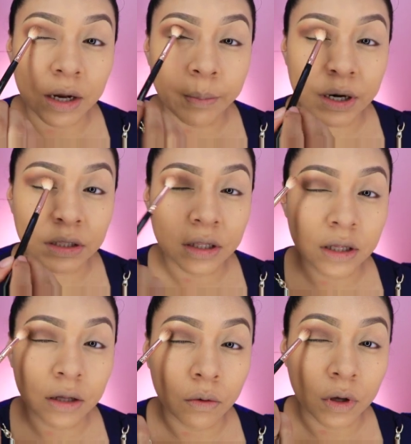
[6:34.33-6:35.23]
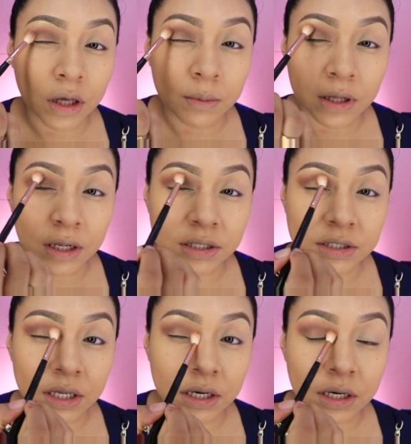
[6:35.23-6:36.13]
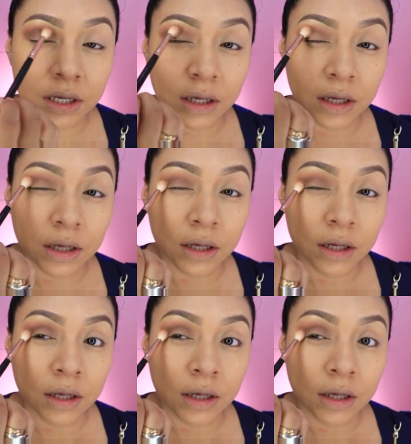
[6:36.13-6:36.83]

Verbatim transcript: la parte de lo que viene a ser eh,